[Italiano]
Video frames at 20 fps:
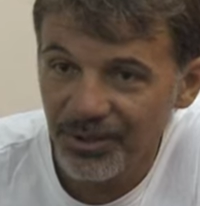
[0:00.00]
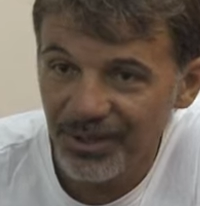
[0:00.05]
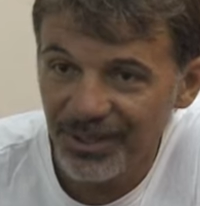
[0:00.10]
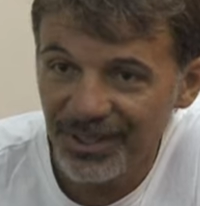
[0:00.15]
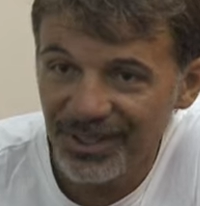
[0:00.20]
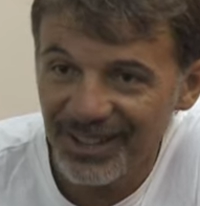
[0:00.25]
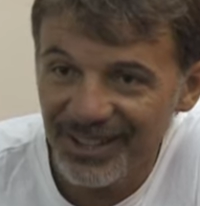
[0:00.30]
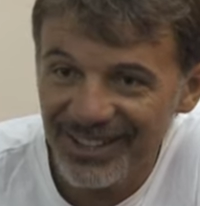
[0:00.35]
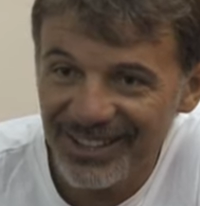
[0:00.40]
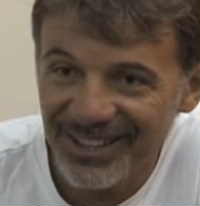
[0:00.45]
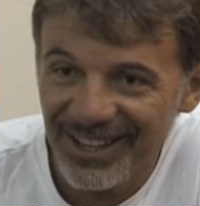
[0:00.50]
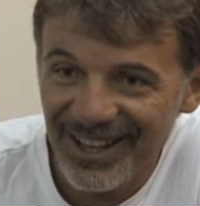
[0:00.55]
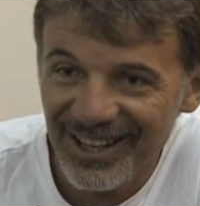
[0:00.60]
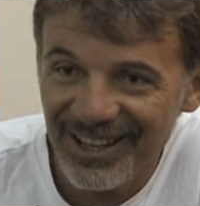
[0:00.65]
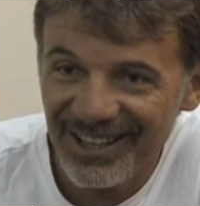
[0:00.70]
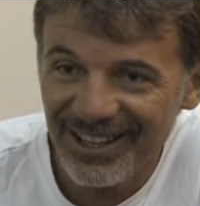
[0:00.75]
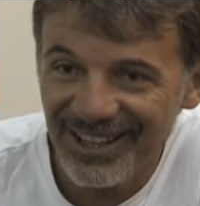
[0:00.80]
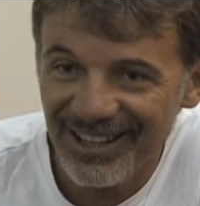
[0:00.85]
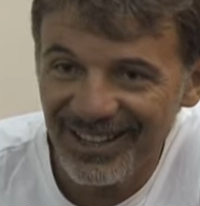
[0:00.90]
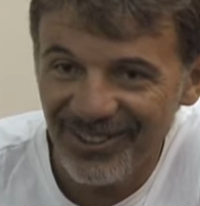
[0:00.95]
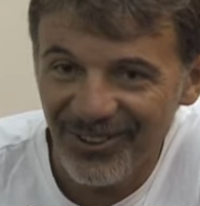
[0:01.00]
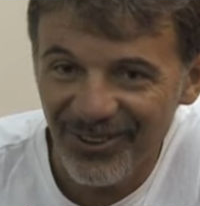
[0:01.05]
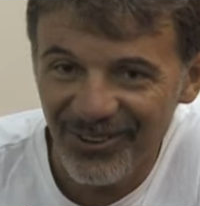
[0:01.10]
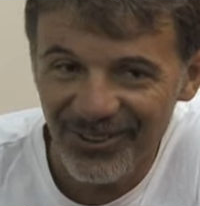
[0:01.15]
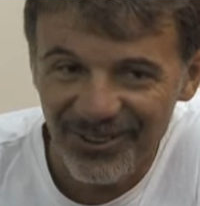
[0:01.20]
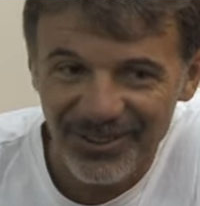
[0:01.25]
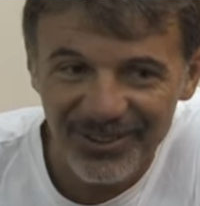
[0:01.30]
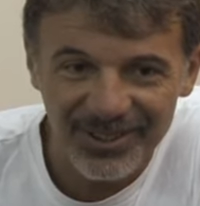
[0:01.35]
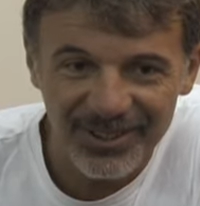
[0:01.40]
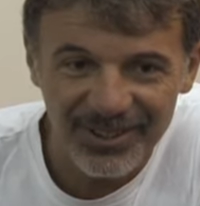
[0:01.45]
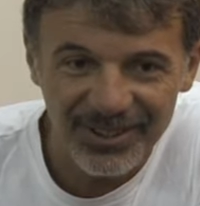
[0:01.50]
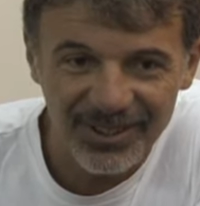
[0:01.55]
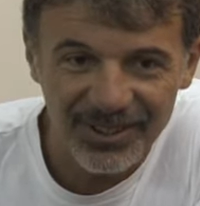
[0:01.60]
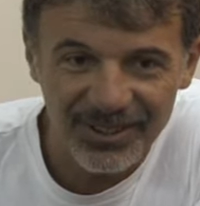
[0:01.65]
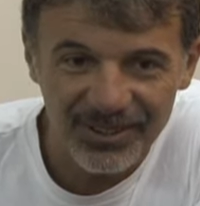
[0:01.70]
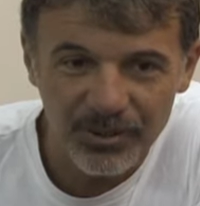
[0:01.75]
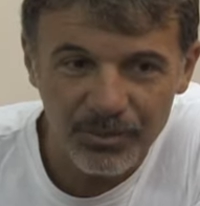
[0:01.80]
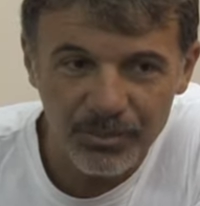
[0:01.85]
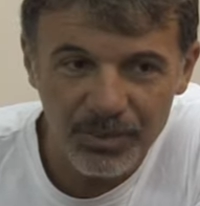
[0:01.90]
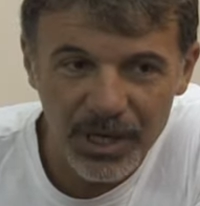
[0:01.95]
Eh, l'ideale no,
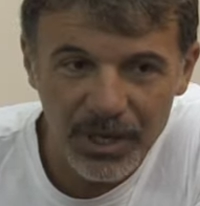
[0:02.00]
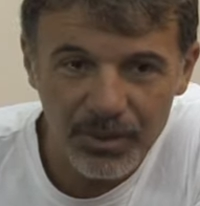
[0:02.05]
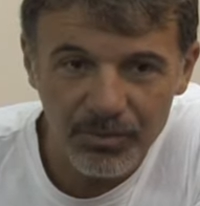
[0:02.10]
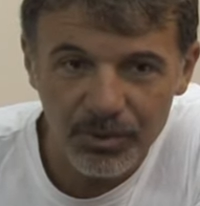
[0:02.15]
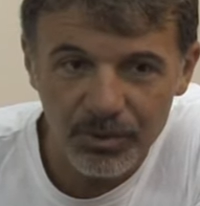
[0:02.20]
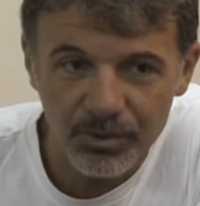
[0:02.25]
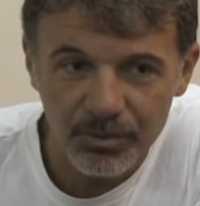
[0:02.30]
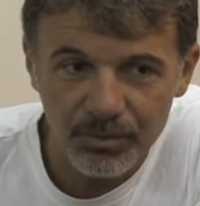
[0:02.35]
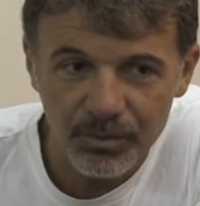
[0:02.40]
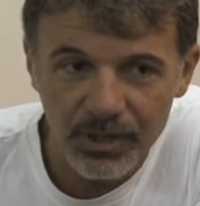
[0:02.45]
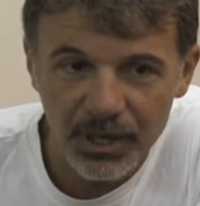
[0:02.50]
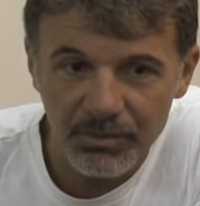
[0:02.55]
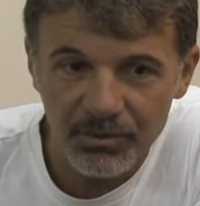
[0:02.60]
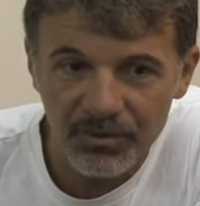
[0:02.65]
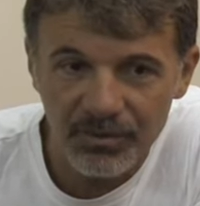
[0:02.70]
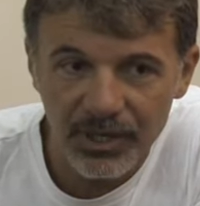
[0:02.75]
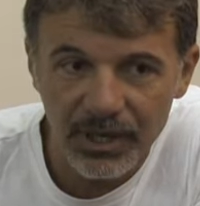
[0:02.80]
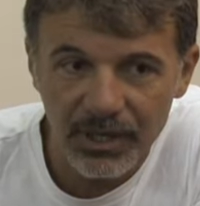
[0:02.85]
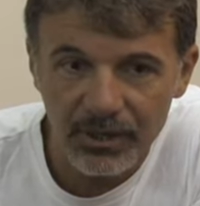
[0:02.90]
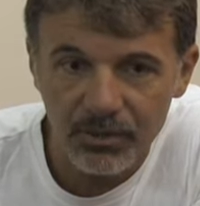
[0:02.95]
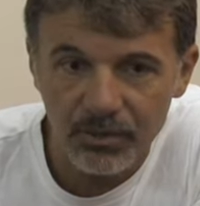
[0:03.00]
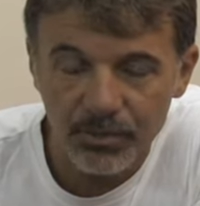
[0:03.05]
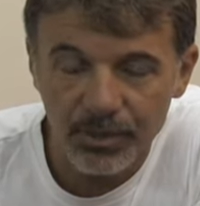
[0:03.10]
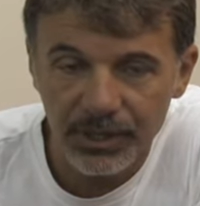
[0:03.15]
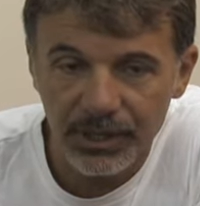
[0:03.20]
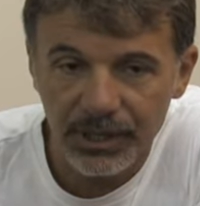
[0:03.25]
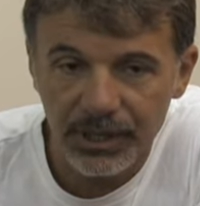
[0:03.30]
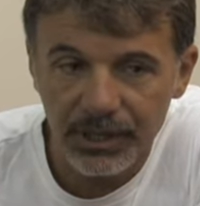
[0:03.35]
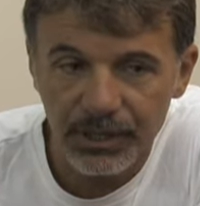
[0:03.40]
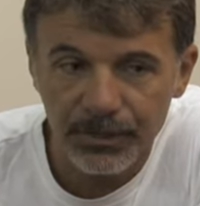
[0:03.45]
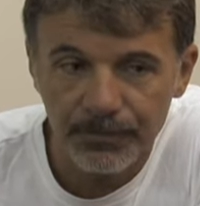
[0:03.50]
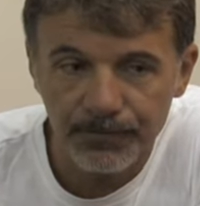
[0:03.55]
eh, dobbiamo, dobbiamo, farlo perché